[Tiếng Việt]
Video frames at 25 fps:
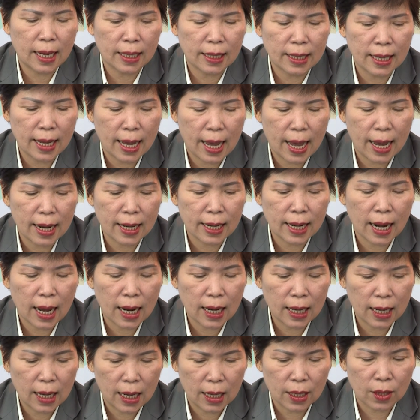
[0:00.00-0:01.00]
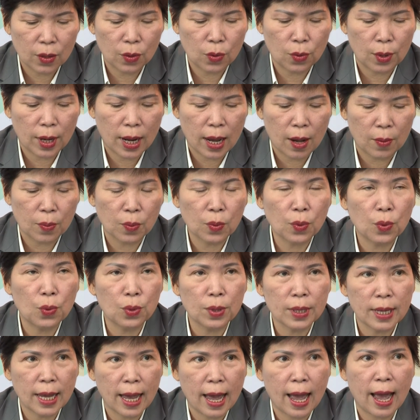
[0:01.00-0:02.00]
đánh giá năng lực của đại học
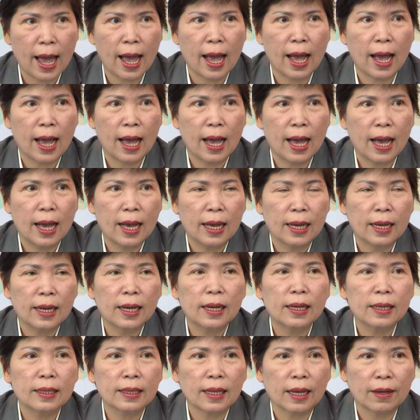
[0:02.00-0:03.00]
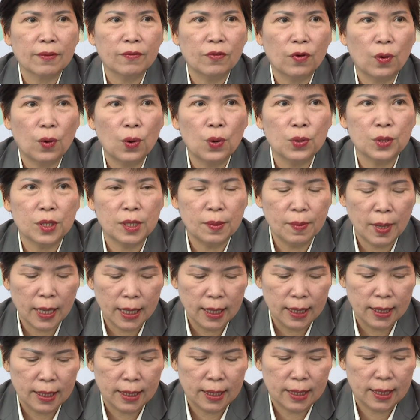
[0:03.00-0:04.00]
quốc gia thành phố Hồ Chí
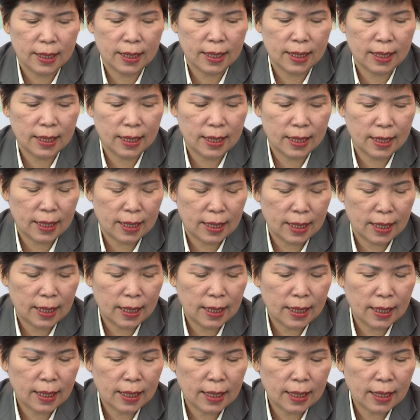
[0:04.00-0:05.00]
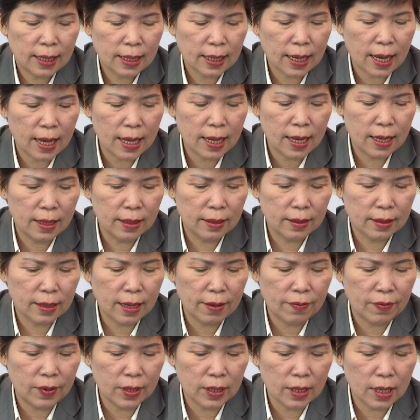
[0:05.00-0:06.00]
Minh cái hình
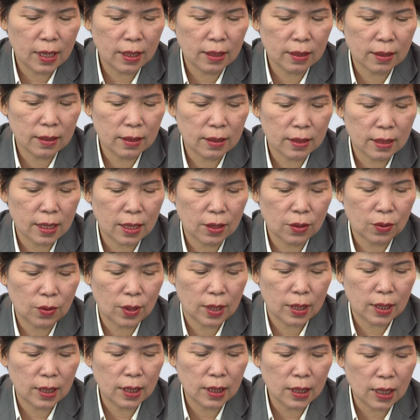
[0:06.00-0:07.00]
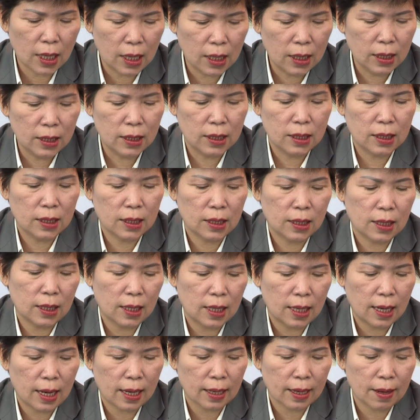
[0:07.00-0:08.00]
cái phương thức xét tuyển thứ tư
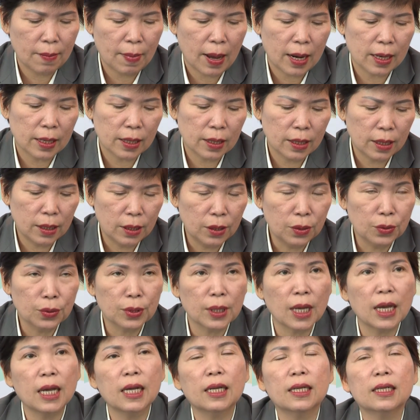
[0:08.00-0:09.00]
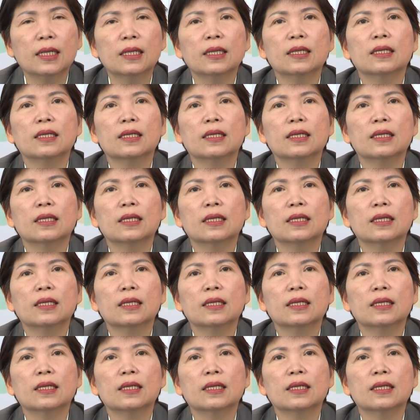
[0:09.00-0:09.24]
là các bạn ưu tiên